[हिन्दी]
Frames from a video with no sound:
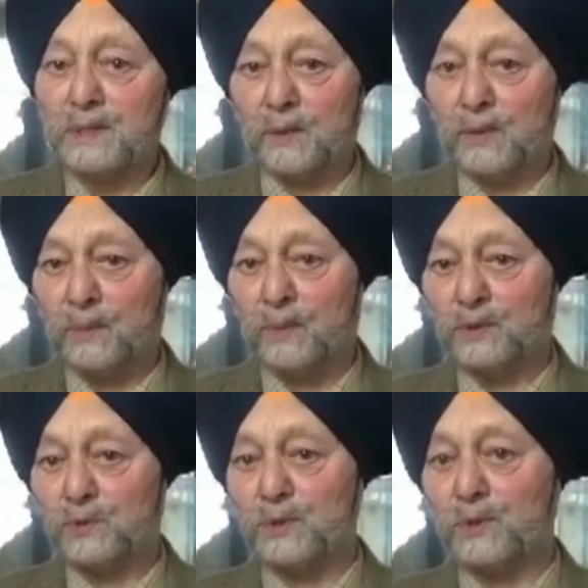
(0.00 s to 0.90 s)
तब इन
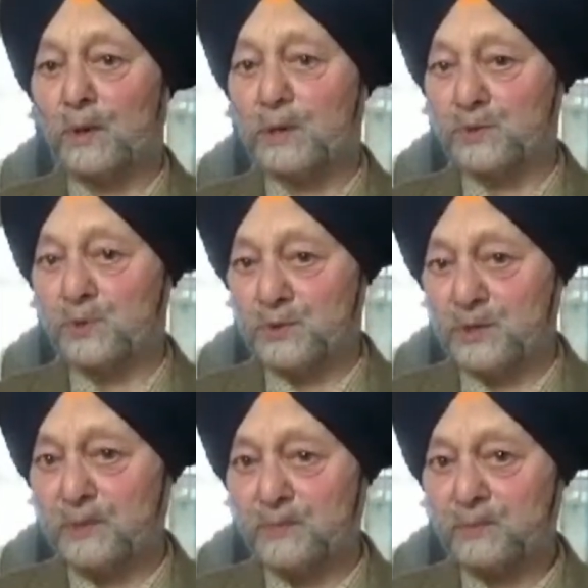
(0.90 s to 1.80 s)
पंडितों की खलासी हुई
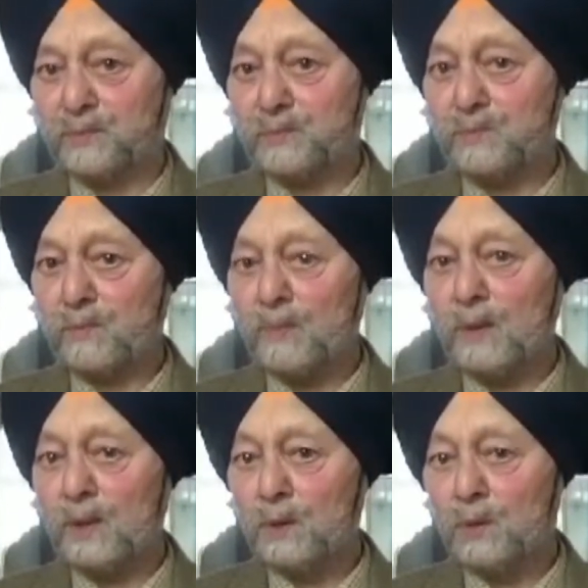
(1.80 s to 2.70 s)

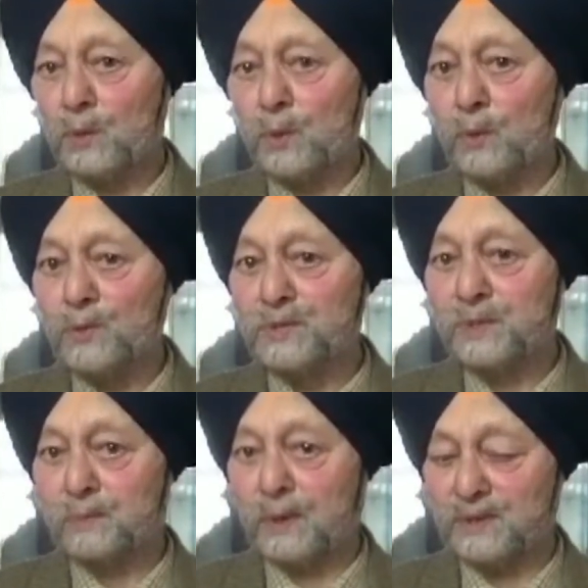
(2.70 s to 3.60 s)
थी गुरु गोविंद
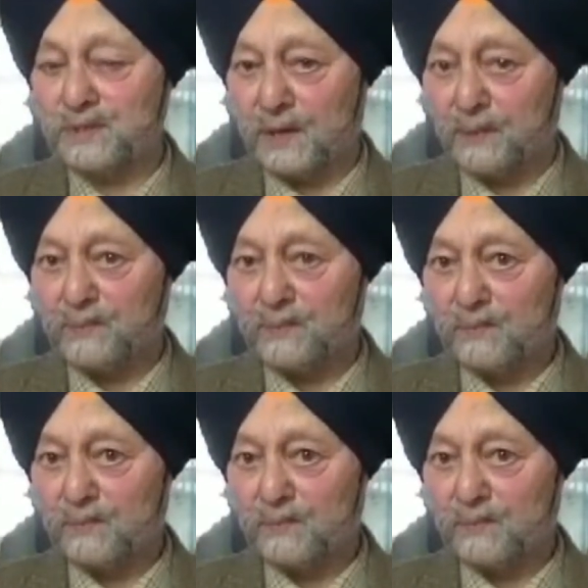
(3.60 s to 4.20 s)
सिंह पातशाह